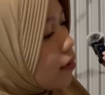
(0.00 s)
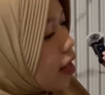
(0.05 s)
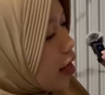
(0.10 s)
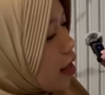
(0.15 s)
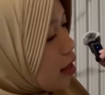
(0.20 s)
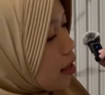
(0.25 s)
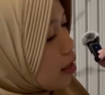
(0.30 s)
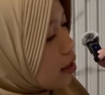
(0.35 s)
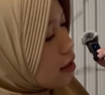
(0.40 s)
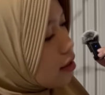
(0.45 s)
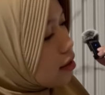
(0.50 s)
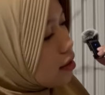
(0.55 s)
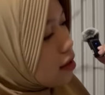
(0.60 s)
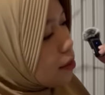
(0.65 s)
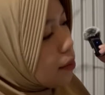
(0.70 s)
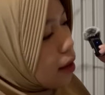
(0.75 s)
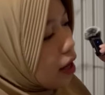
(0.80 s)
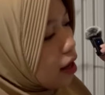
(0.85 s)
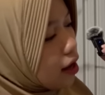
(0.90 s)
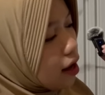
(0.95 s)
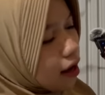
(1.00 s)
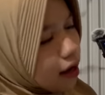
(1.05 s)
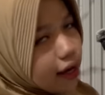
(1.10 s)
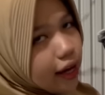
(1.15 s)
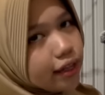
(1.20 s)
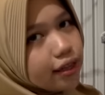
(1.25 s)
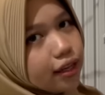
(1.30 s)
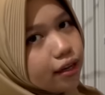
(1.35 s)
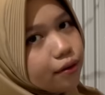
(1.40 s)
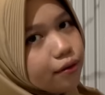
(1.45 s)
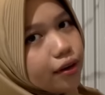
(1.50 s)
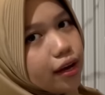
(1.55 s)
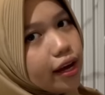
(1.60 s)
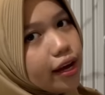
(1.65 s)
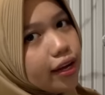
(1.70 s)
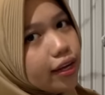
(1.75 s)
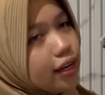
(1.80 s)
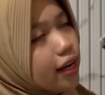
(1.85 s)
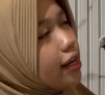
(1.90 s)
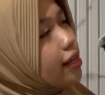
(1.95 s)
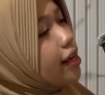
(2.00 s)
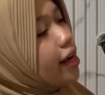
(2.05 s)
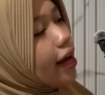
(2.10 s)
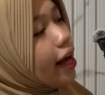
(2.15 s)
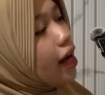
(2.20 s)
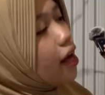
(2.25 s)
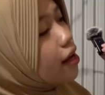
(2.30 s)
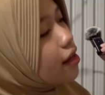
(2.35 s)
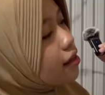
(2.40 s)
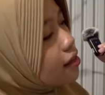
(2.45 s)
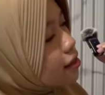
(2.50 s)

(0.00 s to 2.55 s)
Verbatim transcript: Eh, di belakang aku kelihatan ya udah yang ini aja ya.